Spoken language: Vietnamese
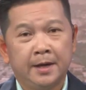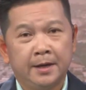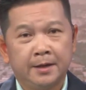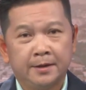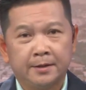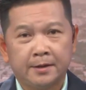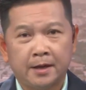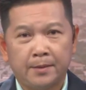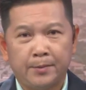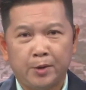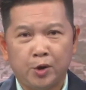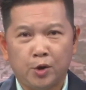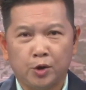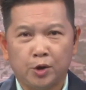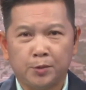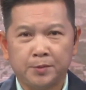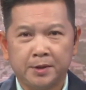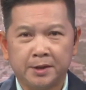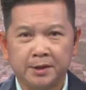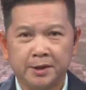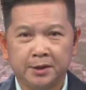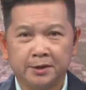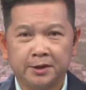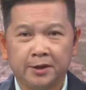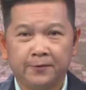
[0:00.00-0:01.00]
Đại biểu Hội đồng
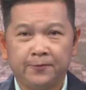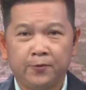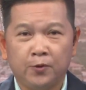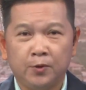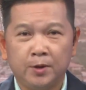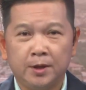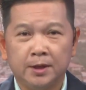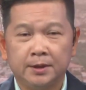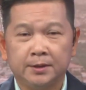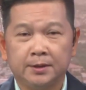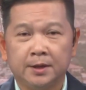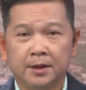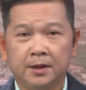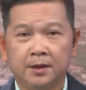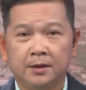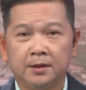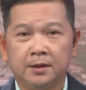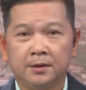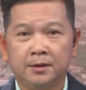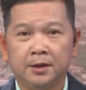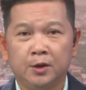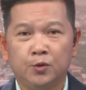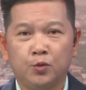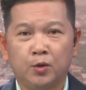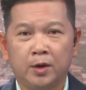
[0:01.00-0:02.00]
Nhân dân thành phố Cần Thơ,
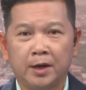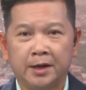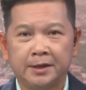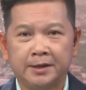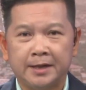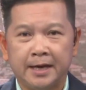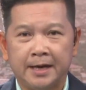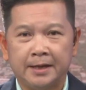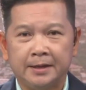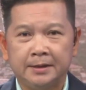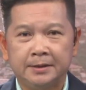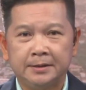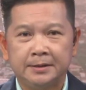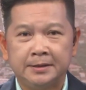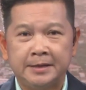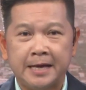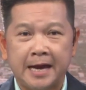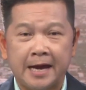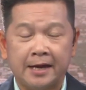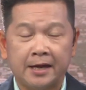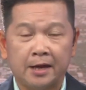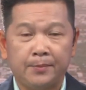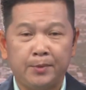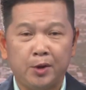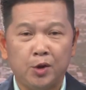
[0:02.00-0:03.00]
đơn vị quận Cái Răng
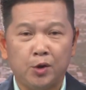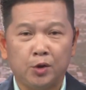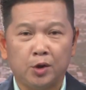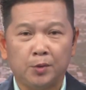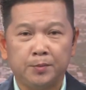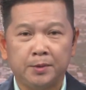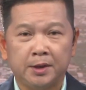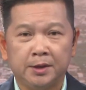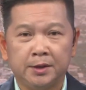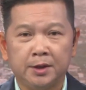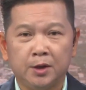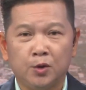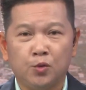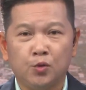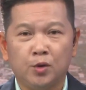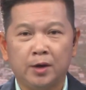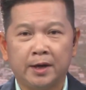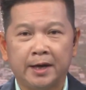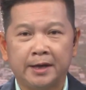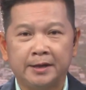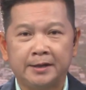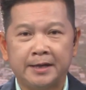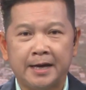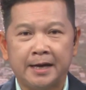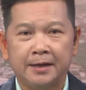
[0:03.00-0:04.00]
và đại biểu Hội đồng Nhân dân quận
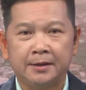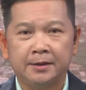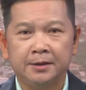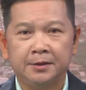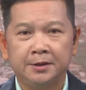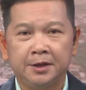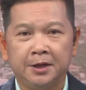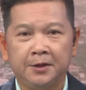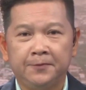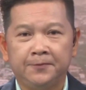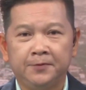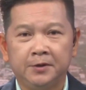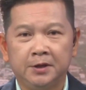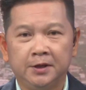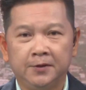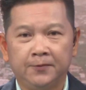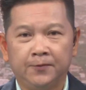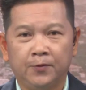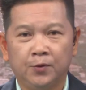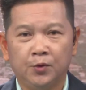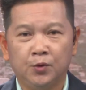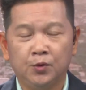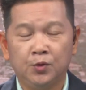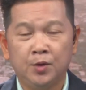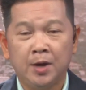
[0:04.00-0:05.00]
Cái Răng, đơn vị phường Hưng
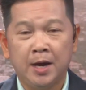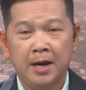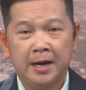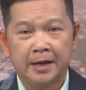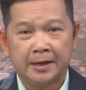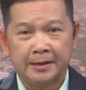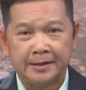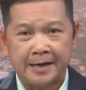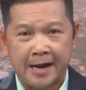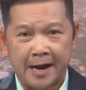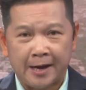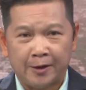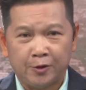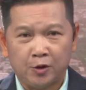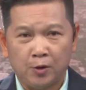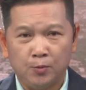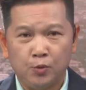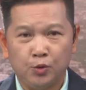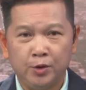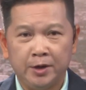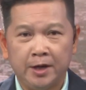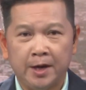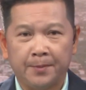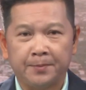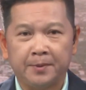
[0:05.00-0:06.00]
Phú đã có
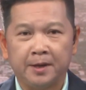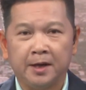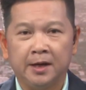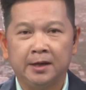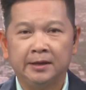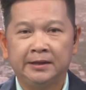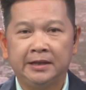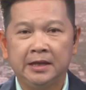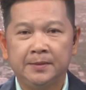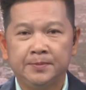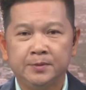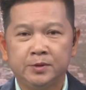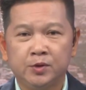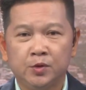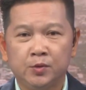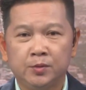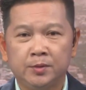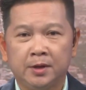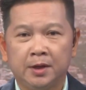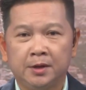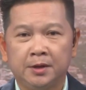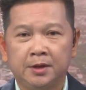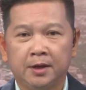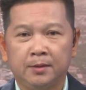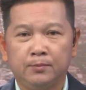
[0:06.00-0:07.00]
buổi gặp gỡ tiếp xúc
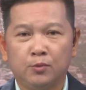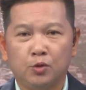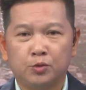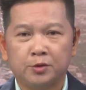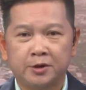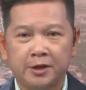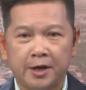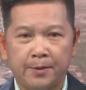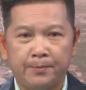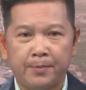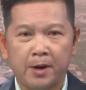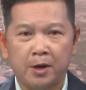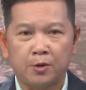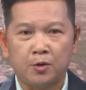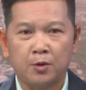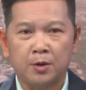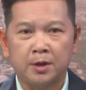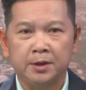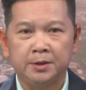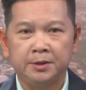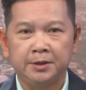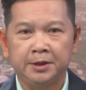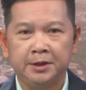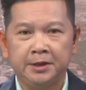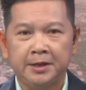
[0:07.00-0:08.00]
với trên một trăm bà con
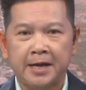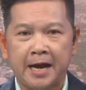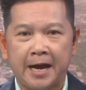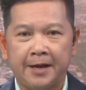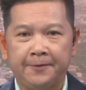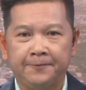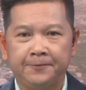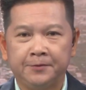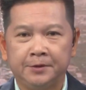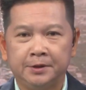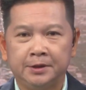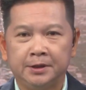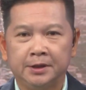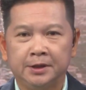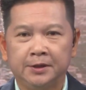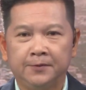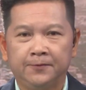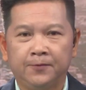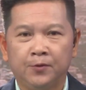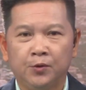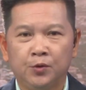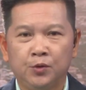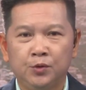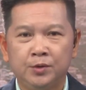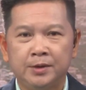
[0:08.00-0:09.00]
cử tri hai phường Hưng
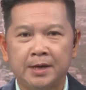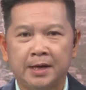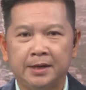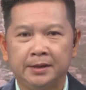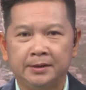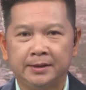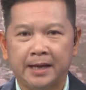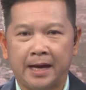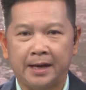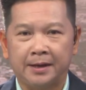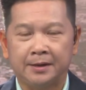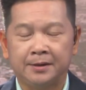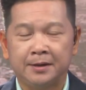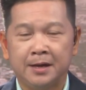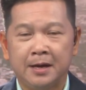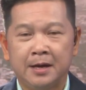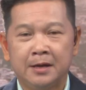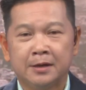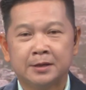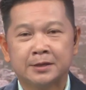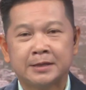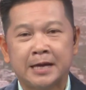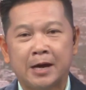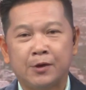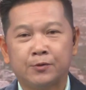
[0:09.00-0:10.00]
Phú và Hưng Thạnh
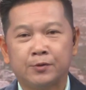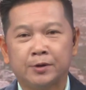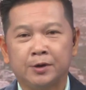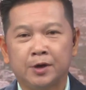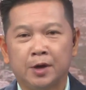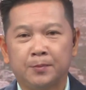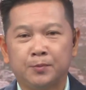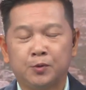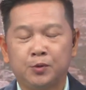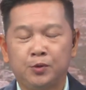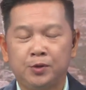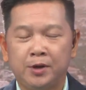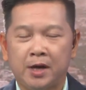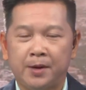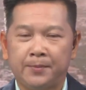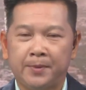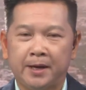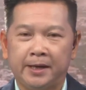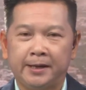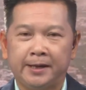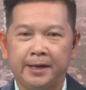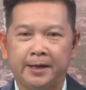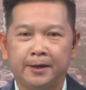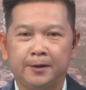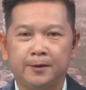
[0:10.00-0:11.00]
sau kỳ họp cuối năm
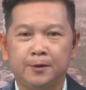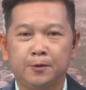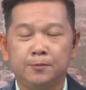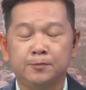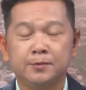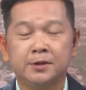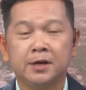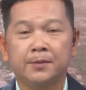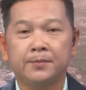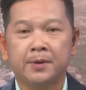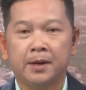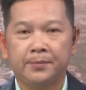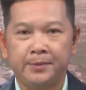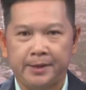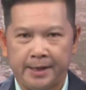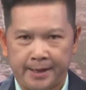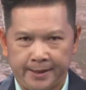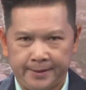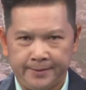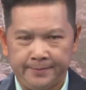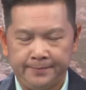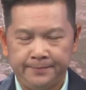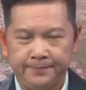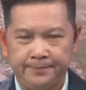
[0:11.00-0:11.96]
hai nghìn không trăm hai mươi hai.